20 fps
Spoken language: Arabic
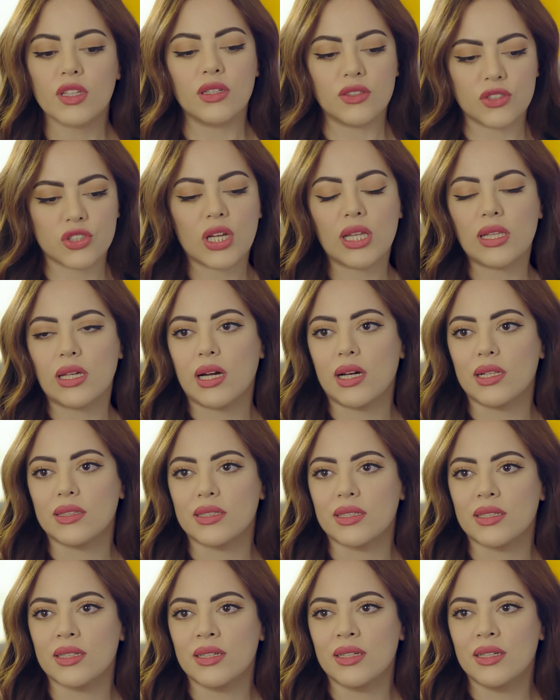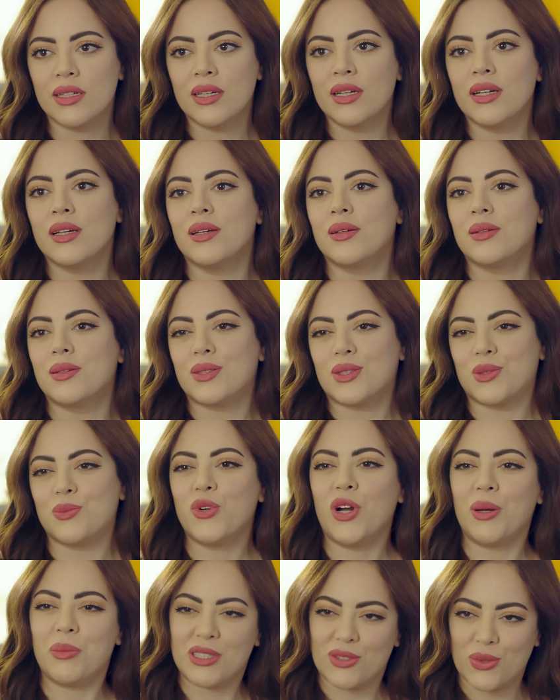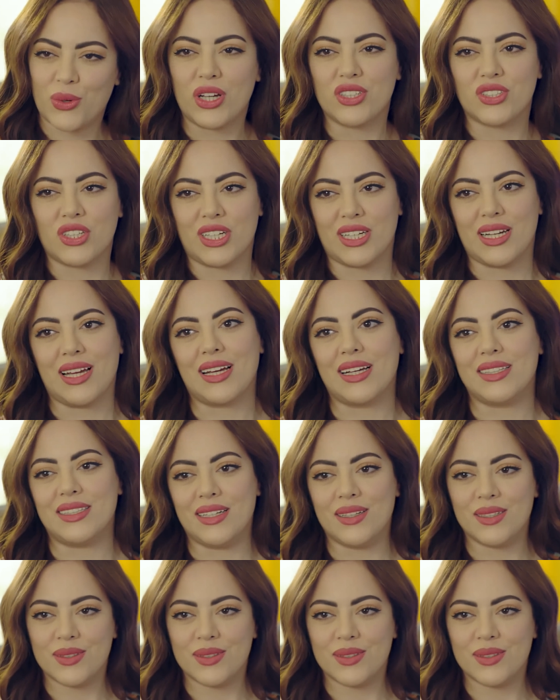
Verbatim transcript: ان شاء الله خالتي سموحه بس اروح اشيك على الغداء